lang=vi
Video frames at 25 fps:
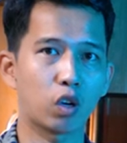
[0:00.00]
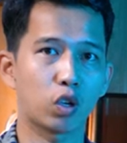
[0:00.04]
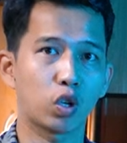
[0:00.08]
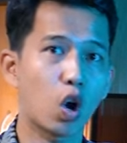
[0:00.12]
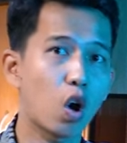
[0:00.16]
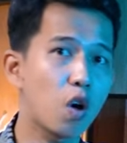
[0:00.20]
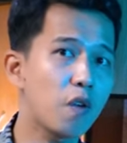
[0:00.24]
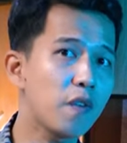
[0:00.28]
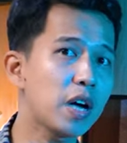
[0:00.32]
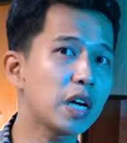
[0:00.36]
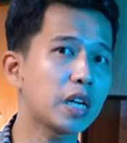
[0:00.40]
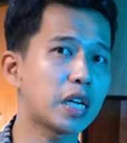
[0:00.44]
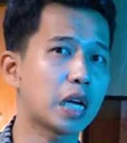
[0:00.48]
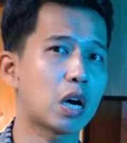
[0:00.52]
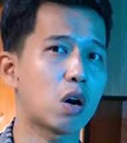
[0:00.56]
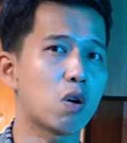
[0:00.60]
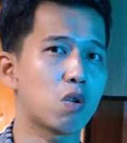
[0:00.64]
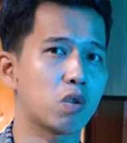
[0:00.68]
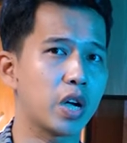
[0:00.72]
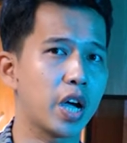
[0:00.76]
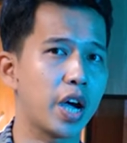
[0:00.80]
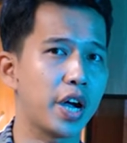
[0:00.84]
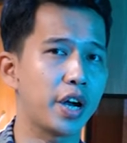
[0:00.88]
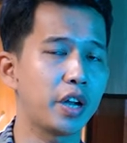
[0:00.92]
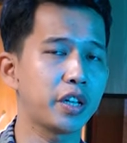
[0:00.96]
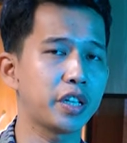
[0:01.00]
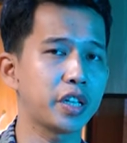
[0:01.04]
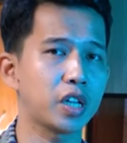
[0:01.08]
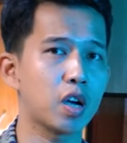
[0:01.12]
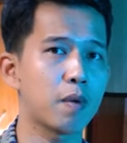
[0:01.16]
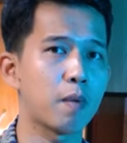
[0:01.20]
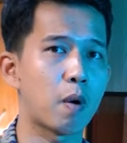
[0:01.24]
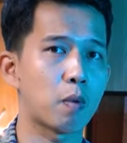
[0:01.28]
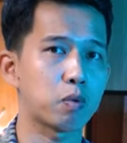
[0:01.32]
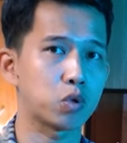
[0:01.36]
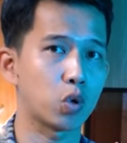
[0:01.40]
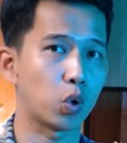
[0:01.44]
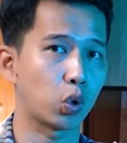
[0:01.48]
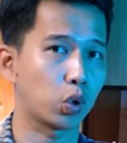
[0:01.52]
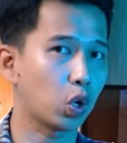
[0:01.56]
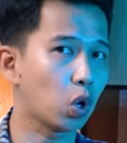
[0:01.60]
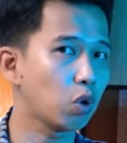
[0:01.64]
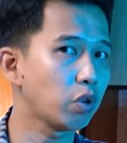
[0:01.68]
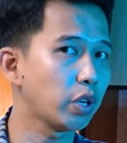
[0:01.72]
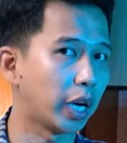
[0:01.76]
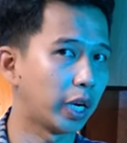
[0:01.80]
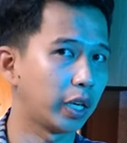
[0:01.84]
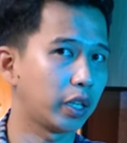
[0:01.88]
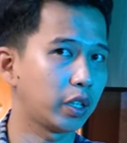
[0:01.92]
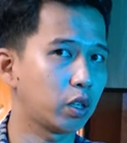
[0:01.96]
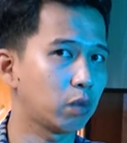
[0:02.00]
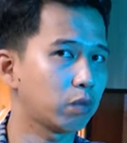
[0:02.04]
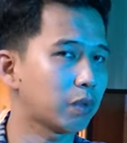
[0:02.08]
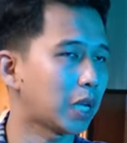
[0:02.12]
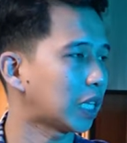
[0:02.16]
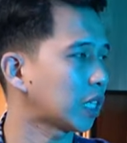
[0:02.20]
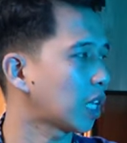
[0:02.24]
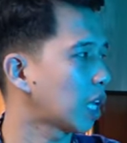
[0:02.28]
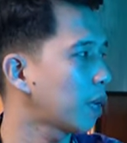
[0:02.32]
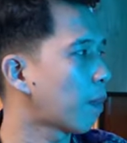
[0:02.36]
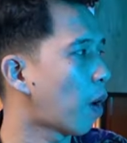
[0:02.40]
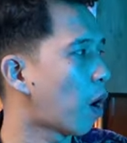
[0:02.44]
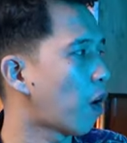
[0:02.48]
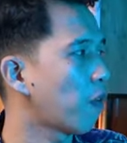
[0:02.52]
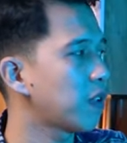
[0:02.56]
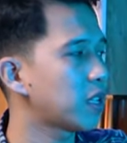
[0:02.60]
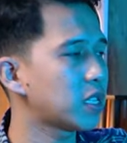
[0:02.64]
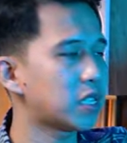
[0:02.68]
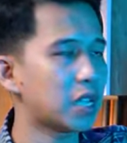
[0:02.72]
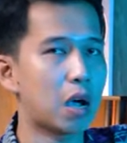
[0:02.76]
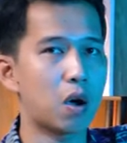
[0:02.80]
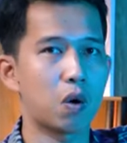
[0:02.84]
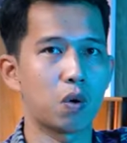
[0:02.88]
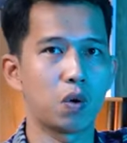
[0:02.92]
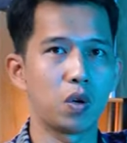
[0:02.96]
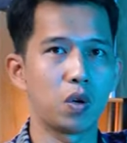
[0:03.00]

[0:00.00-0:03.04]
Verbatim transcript: còn đối với karaoke nó chỉ có một sụt cố định chúng ta có thể bỏ phía sau